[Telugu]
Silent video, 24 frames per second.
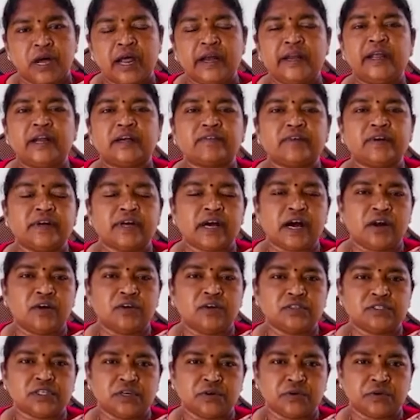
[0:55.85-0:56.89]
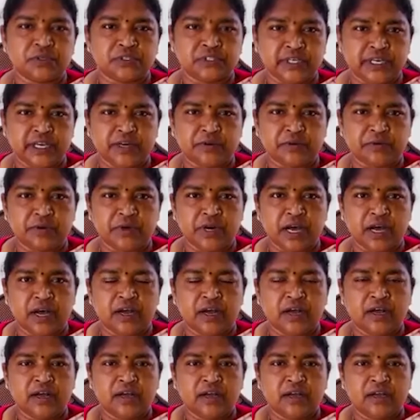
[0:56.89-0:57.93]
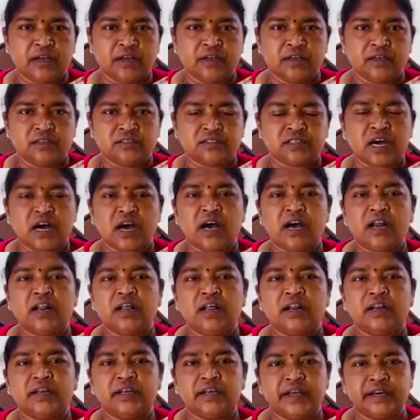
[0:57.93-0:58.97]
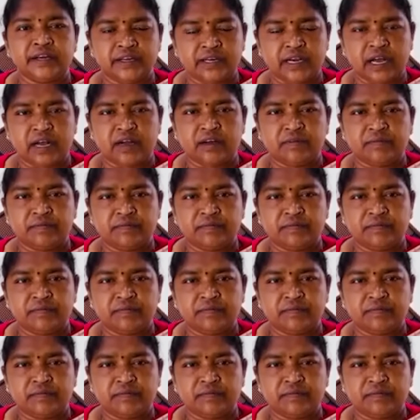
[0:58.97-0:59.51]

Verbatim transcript: అనేటువంటి ఆలోచన కూడా చేయకుండా చాలా లేటుగా